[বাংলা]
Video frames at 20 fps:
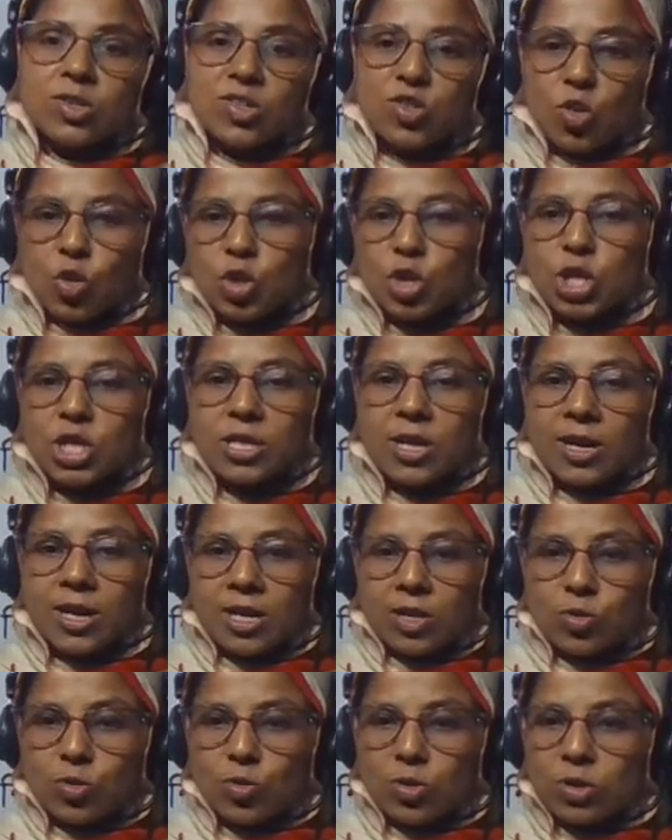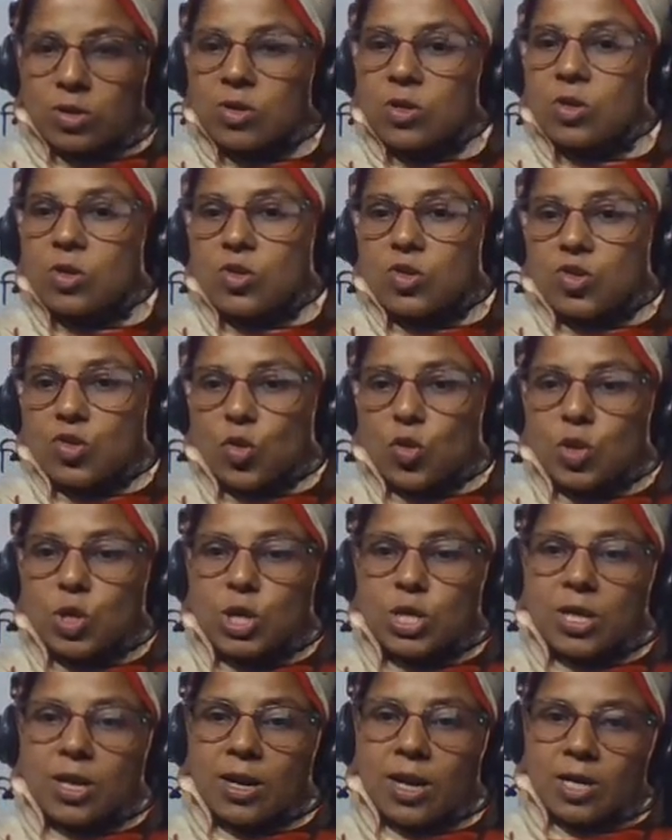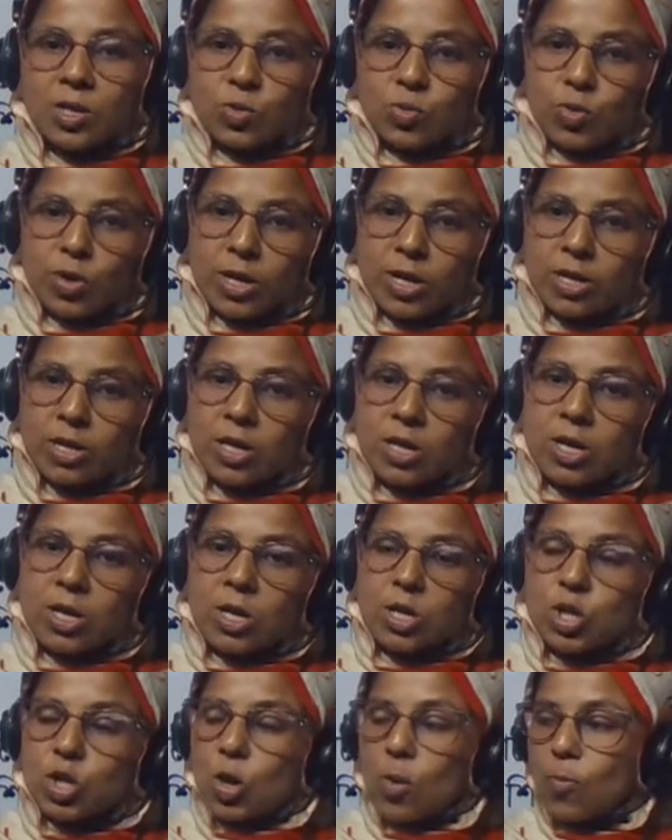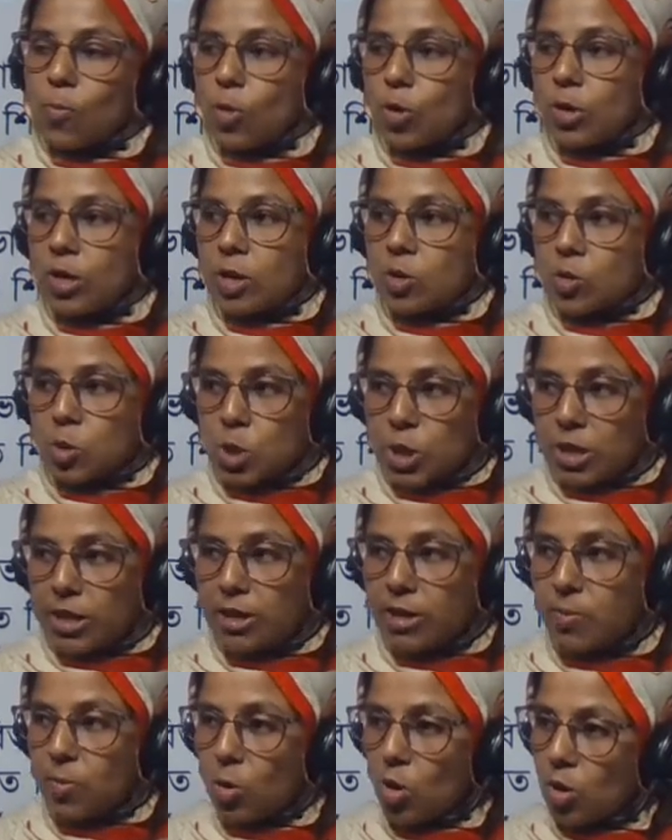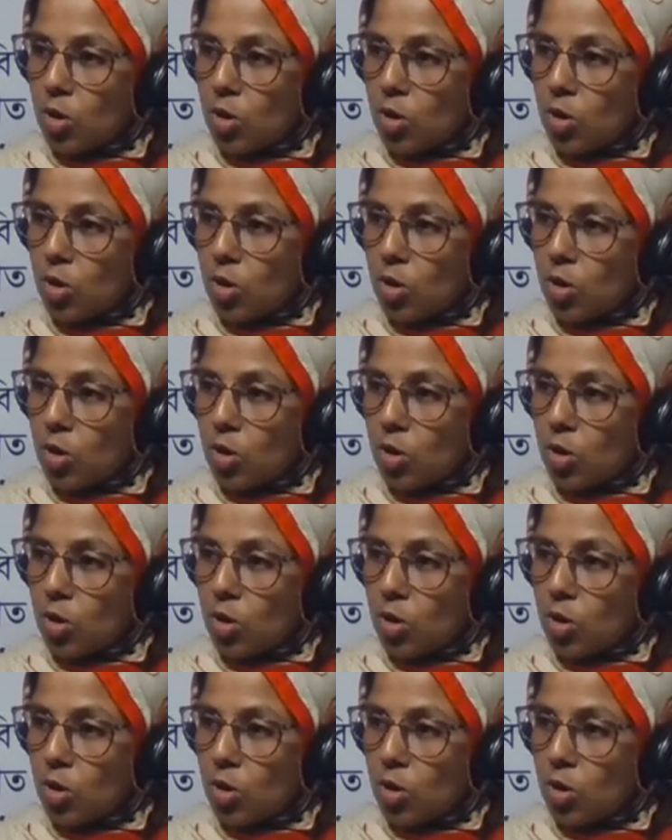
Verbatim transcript: সঞ্জিদা খাতুন সঞ্জিতা খাতুনের সম্পর্কে একটু জেনে নিব